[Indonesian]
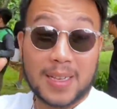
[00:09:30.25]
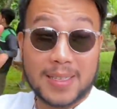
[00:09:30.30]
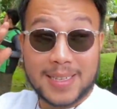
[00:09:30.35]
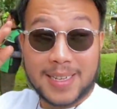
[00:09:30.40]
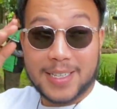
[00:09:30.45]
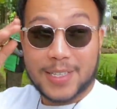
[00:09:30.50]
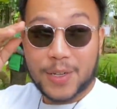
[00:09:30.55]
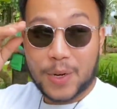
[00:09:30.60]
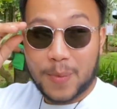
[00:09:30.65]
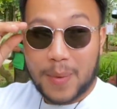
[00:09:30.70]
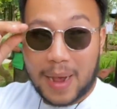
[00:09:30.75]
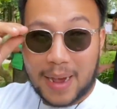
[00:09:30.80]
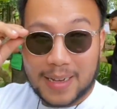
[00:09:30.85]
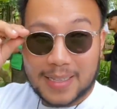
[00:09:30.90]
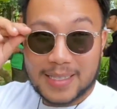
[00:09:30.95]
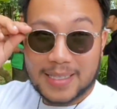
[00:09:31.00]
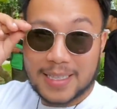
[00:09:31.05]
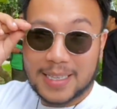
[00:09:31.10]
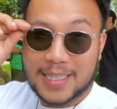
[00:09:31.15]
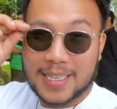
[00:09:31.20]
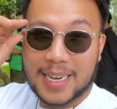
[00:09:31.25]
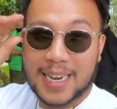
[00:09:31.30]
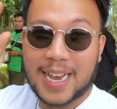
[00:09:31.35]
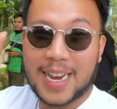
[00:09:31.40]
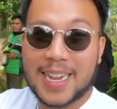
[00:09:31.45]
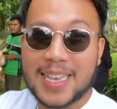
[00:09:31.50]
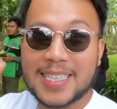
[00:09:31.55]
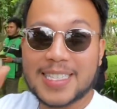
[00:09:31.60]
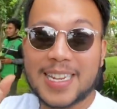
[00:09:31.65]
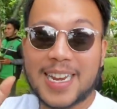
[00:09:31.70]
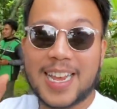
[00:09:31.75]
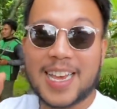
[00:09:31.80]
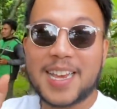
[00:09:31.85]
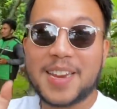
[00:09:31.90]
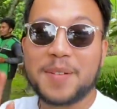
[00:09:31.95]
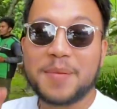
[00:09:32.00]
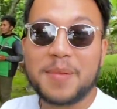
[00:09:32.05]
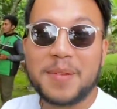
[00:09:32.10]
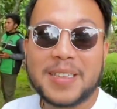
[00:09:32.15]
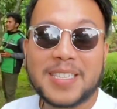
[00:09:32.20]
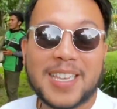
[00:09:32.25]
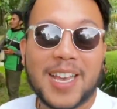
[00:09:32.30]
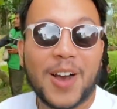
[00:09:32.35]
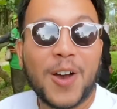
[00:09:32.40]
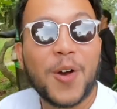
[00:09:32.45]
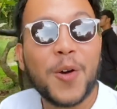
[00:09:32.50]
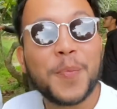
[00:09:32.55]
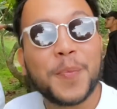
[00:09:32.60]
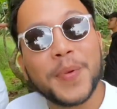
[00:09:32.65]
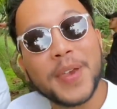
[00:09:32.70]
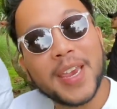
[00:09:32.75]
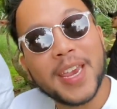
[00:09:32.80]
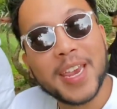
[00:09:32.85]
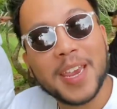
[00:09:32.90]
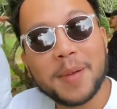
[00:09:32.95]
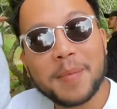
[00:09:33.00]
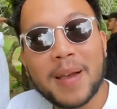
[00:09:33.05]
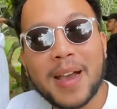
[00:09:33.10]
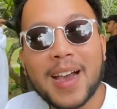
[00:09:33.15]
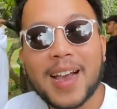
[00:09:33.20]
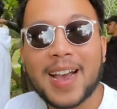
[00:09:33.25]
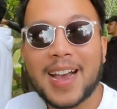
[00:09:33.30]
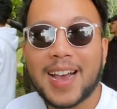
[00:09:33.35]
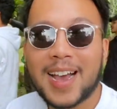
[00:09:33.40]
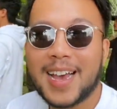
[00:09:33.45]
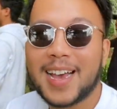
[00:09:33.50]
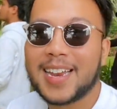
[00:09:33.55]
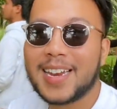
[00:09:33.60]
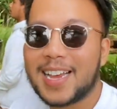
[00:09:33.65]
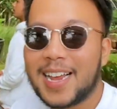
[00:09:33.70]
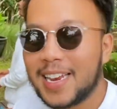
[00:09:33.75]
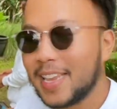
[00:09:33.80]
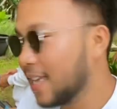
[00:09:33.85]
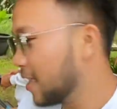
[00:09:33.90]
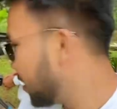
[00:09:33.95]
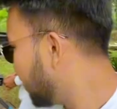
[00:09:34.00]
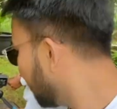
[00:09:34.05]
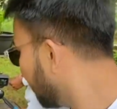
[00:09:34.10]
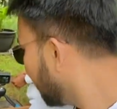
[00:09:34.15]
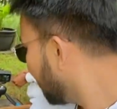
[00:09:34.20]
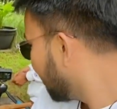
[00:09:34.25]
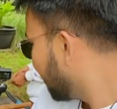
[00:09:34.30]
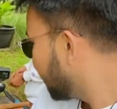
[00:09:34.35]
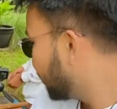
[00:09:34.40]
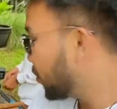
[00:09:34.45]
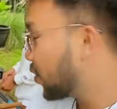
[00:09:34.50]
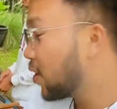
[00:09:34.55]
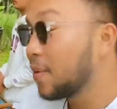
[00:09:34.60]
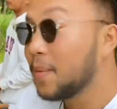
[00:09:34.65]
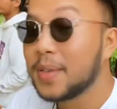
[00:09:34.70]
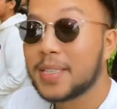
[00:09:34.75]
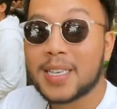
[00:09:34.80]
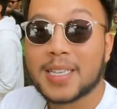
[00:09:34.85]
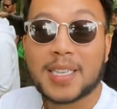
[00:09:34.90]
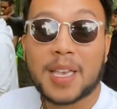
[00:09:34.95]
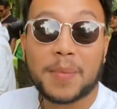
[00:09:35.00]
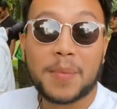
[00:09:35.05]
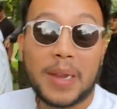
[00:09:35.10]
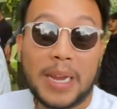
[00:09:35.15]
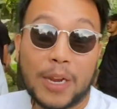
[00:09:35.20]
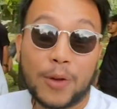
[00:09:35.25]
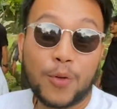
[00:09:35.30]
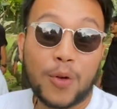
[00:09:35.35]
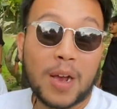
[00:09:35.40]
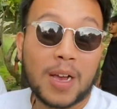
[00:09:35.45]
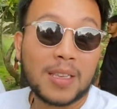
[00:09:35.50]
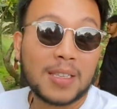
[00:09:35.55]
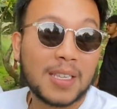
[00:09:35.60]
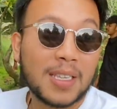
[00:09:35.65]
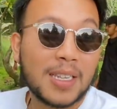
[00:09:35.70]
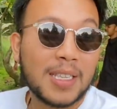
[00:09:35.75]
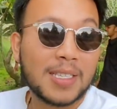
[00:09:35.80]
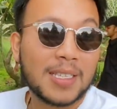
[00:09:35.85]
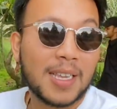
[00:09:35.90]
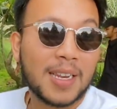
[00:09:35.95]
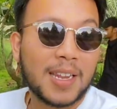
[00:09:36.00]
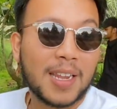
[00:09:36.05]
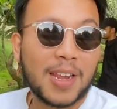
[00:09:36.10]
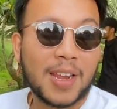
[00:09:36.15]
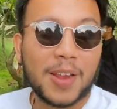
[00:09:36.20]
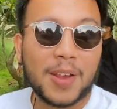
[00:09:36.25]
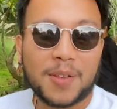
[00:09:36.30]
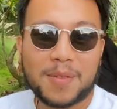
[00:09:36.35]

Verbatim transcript: asli seru banget di sini kalian selain bisa ngopi, makan, kalian juga bisa sambil edukasi di sini